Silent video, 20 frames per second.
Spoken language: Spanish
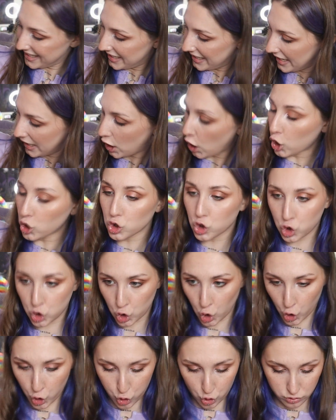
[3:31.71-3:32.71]
tener
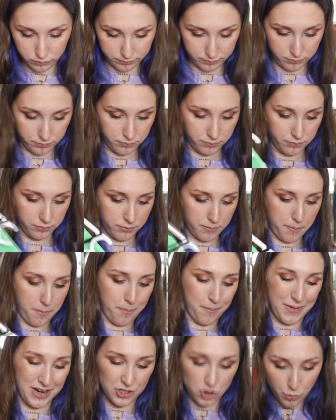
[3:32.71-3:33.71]
todo
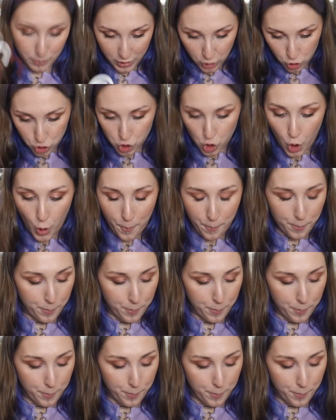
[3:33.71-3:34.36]
más o menos